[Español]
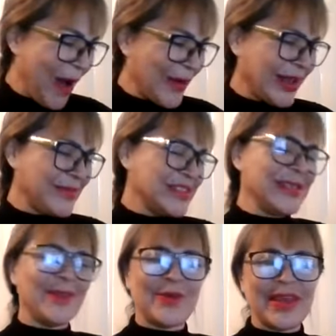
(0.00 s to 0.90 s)
Ahora que me
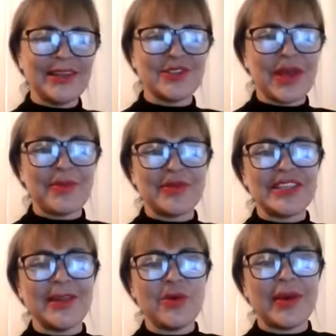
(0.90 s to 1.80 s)
siento bien, estoy
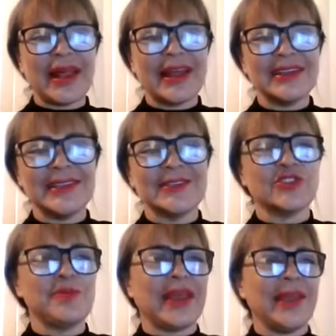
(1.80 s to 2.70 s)
aprovechando para darles
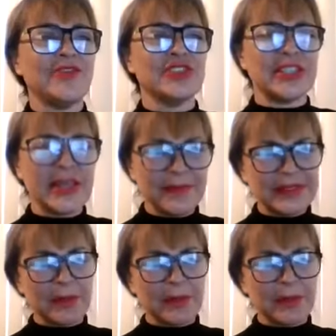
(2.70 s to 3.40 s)
estos pequeños tips.